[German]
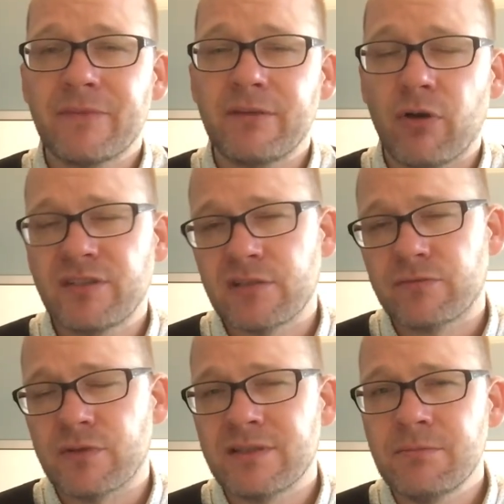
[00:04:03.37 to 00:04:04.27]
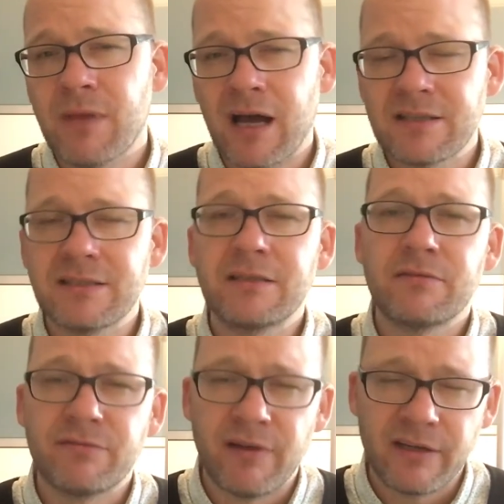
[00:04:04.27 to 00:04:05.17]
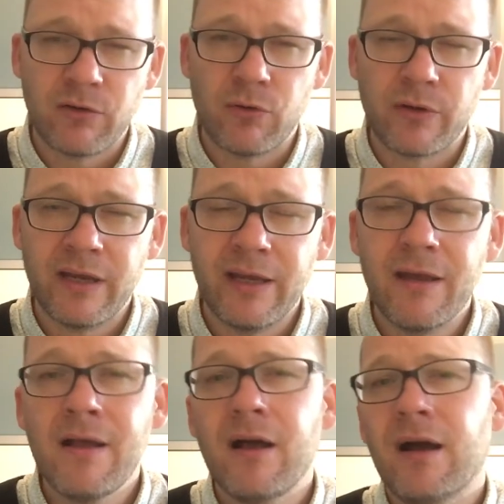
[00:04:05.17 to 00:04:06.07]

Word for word: Die Fortsetzung von 87 fand ich noch okay.